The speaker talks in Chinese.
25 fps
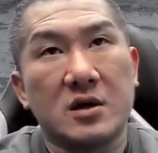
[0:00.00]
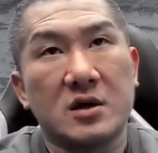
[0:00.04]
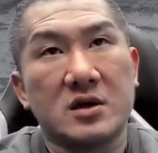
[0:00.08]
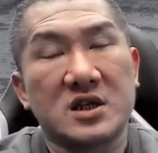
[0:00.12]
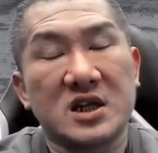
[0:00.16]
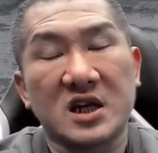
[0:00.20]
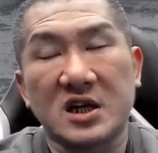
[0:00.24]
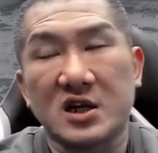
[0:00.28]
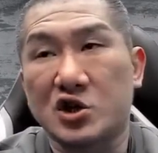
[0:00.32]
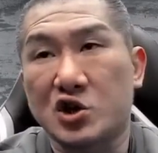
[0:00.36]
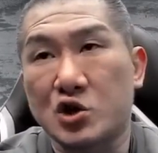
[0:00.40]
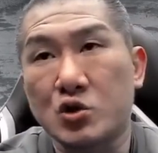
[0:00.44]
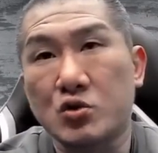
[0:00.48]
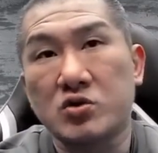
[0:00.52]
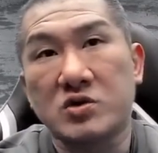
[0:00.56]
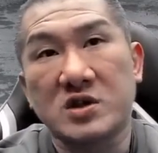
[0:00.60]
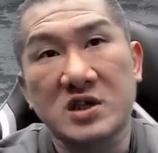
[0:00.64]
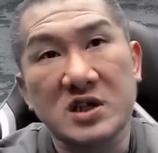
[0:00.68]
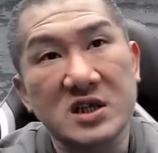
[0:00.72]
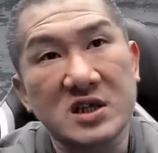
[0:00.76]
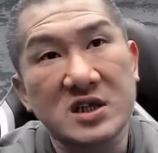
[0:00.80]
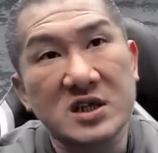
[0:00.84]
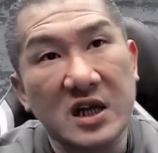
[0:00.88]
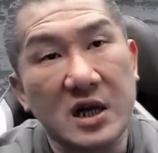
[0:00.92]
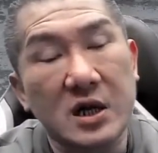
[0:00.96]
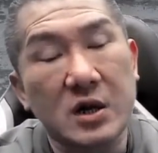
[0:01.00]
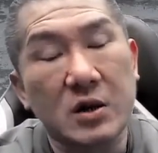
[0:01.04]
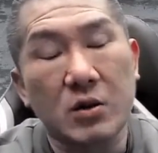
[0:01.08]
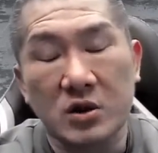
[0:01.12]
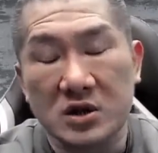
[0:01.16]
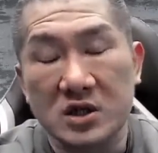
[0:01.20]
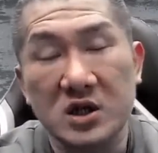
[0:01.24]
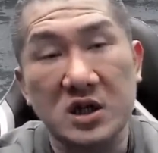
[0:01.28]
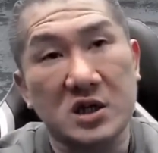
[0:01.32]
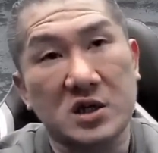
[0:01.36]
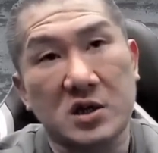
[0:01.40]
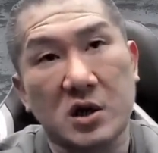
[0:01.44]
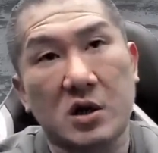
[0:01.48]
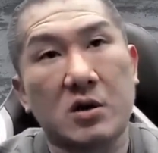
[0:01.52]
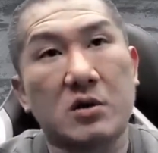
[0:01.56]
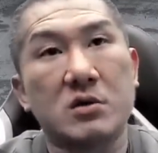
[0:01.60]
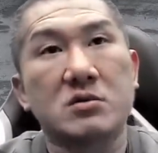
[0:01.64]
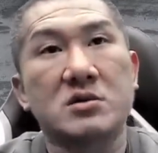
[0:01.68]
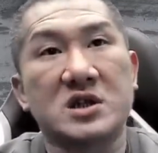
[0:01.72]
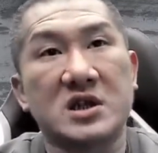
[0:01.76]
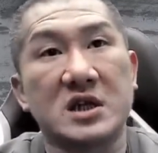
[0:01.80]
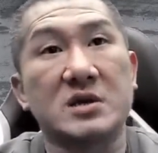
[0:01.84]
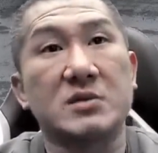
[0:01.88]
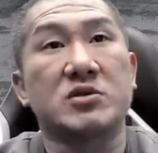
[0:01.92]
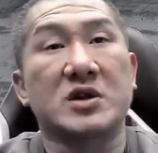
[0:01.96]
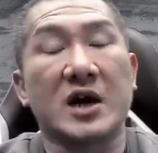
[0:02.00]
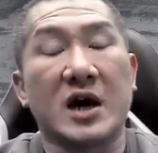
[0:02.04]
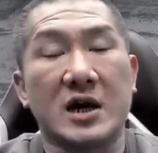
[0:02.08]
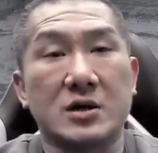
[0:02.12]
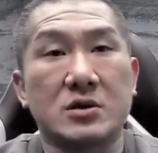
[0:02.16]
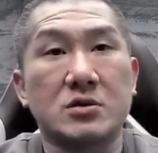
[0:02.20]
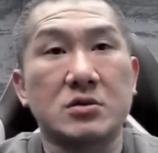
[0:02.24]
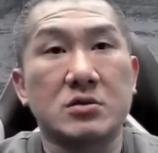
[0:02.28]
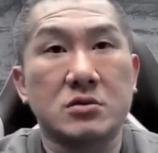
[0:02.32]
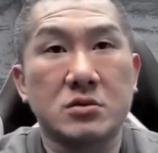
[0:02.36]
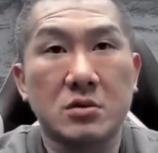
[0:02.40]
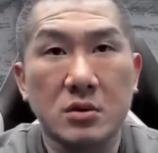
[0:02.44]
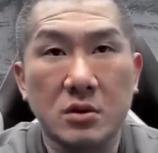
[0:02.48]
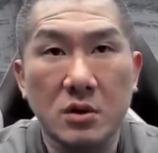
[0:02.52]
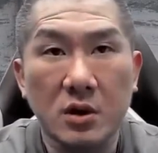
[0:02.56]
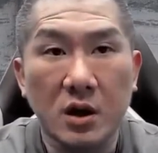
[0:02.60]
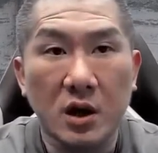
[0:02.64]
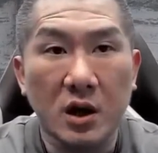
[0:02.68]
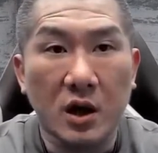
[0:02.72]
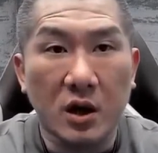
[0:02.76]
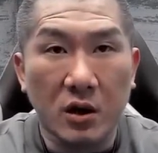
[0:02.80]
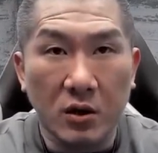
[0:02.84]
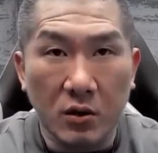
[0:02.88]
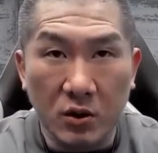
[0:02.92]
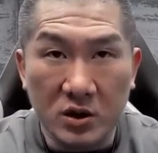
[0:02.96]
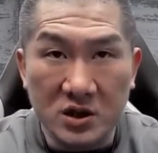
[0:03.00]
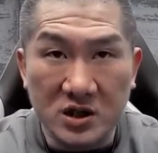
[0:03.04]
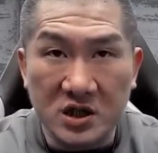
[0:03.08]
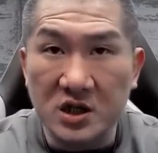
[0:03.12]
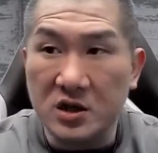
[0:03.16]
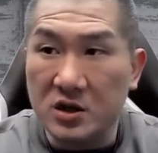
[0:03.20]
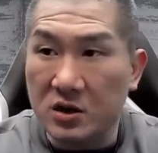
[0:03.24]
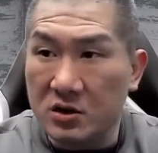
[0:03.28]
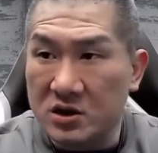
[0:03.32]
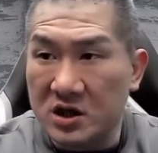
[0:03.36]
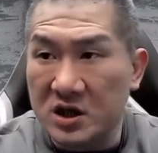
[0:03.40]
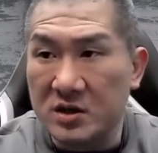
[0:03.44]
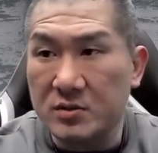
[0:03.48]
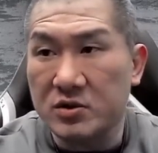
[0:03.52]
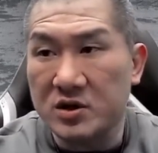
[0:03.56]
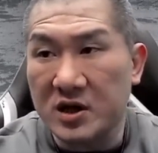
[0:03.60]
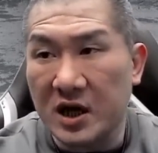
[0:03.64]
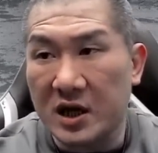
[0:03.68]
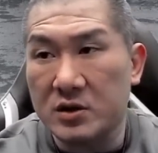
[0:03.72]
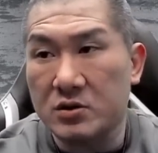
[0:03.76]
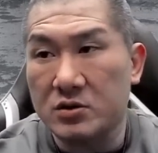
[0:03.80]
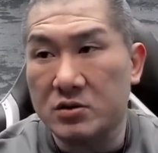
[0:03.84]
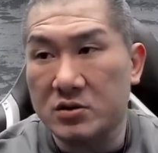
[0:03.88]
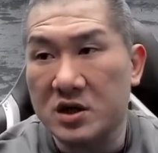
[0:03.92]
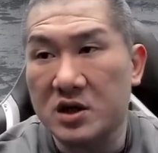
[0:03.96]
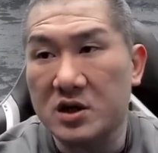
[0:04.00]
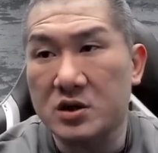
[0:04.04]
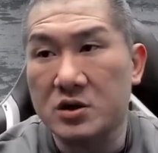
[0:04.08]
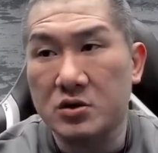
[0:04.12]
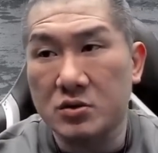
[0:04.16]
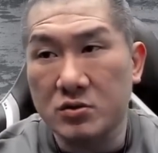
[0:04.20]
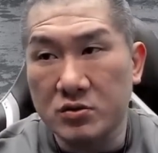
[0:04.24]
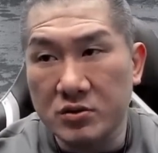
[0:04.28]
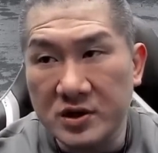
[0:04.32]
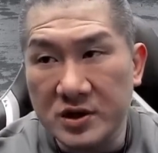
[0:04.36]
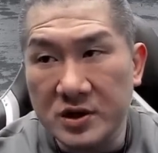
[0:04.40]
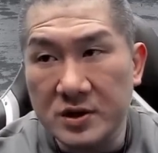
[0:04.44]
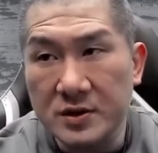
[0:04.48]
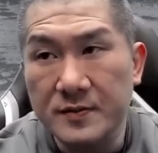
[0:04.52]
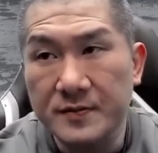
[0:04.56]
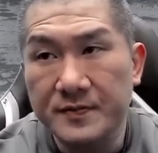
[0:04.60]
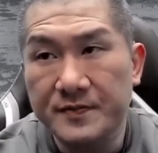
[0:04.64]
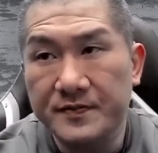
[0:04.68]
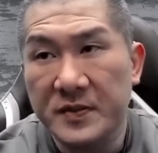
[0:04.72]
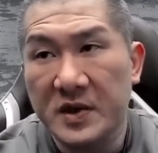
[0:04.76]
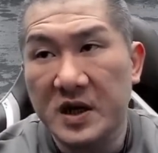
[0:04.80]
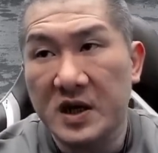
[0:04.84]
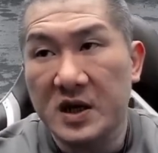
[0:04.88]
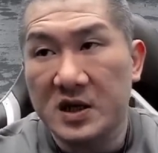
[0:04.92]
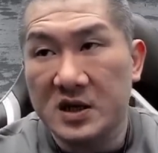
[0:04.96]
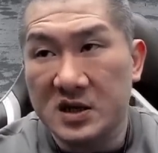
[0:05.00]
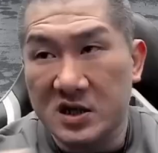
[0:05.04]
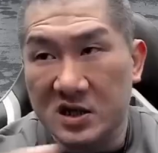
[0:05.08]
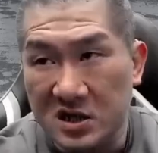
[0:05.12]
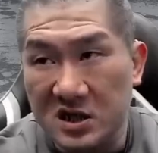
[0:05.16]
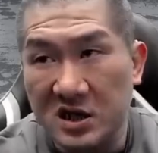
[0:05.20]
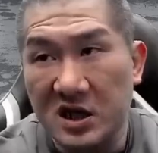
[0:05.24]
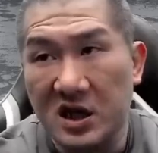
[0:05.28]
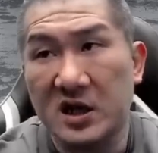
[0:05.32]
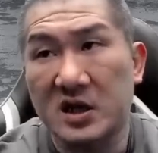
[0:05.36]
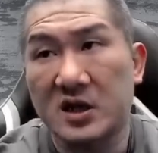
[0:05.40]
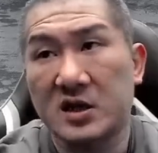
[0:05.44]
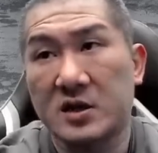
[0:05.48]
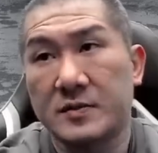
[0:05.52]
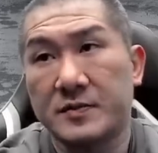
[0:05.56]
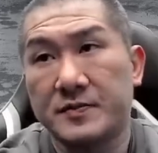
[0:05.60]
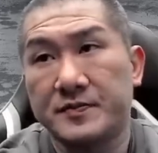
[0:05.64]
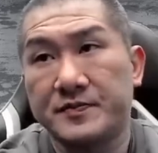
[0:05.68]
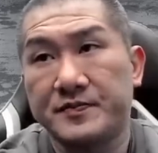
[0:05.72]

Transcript: 这个数字呢，我自己都记不太住哦，我自己都记不太住那个数字，十年了。